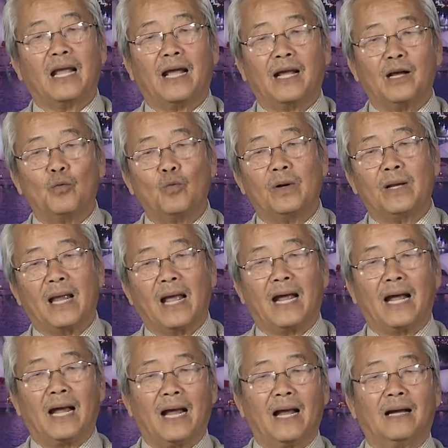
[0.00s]
các cái quốc
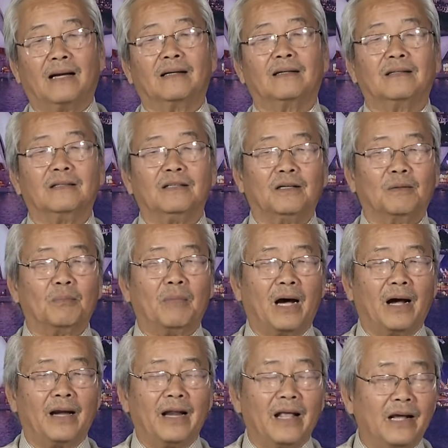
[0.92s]
gia được
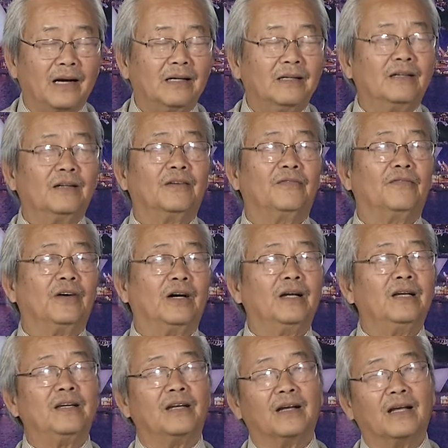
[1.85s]
mời đến
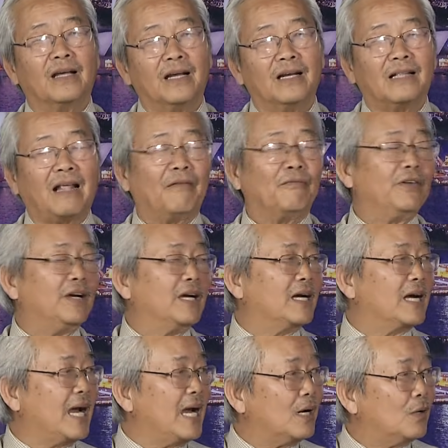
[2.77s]
với những cái thành viên
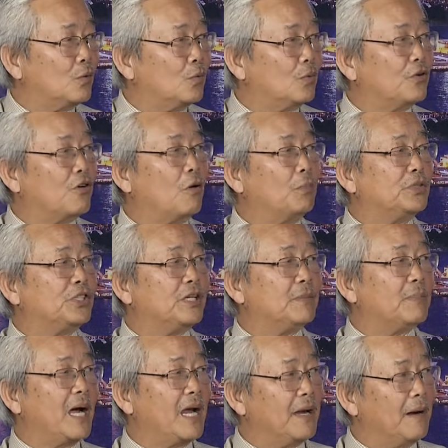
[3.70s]
khác của nhóm
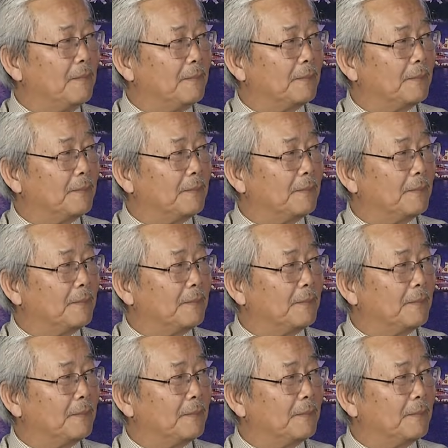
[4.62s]
G7.